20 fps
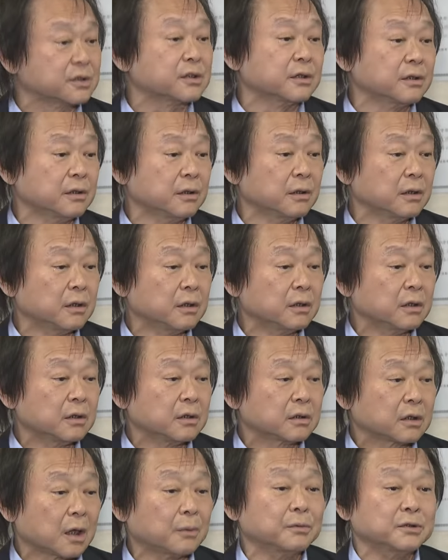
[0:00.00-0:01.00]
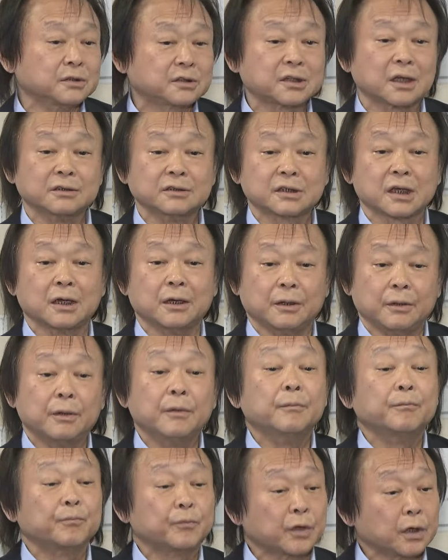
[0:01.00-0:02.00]
真，他们站在
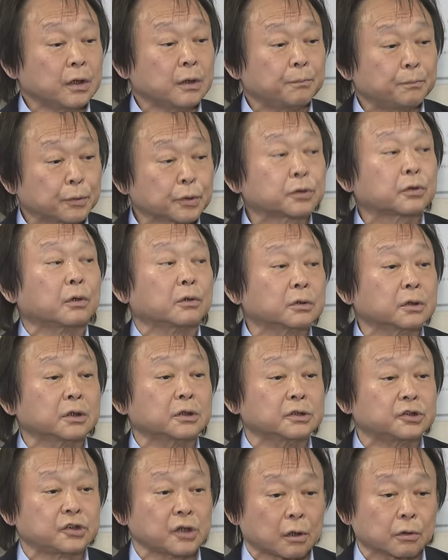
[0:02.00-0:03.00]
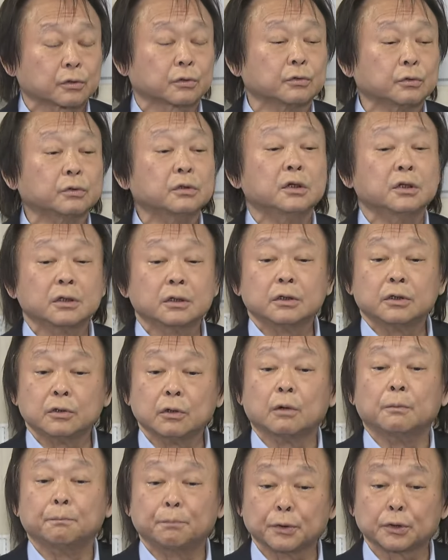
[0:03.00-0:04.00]
诶不同的角度，
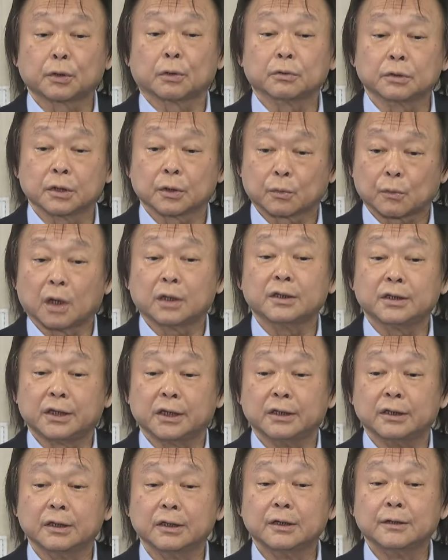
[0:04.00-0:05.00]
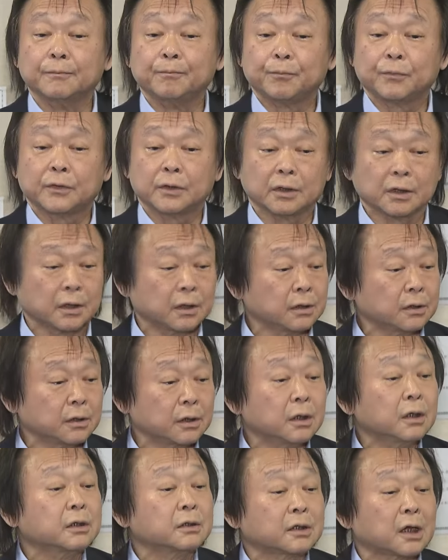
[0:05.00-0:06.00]
用不同的观点，呃，
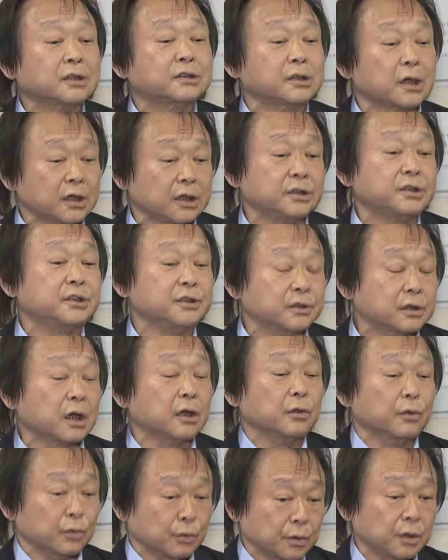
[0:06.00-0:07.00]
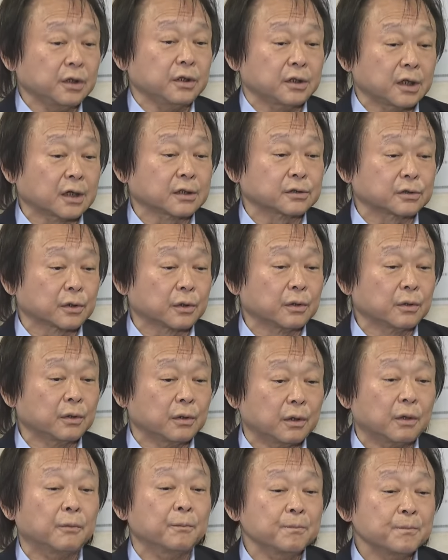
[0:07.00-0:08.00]
大家一起在努力当中
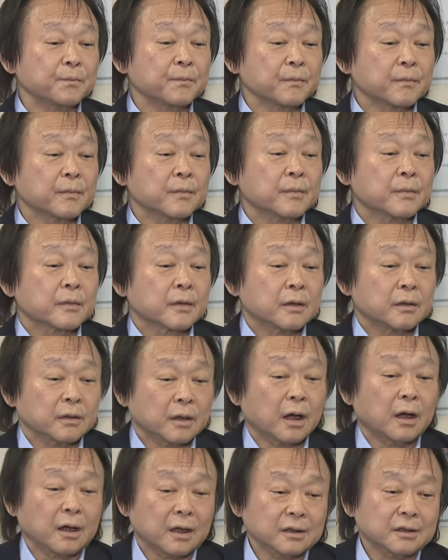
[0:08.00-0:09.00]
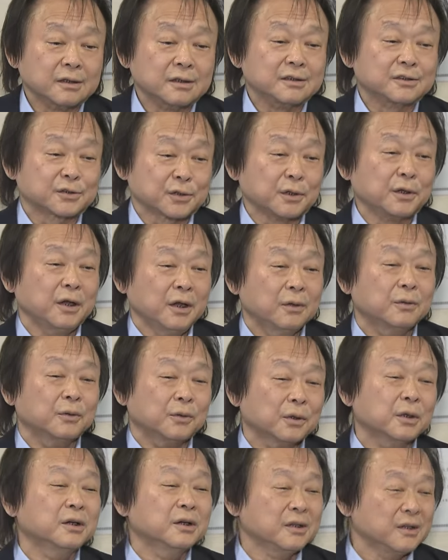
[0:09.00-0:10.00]
哦。那所以
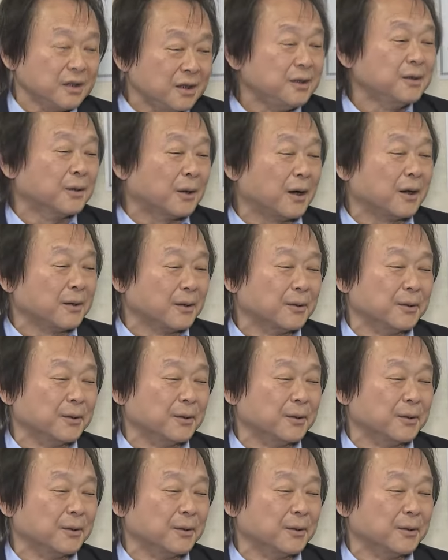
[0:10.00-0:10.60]
我很意外，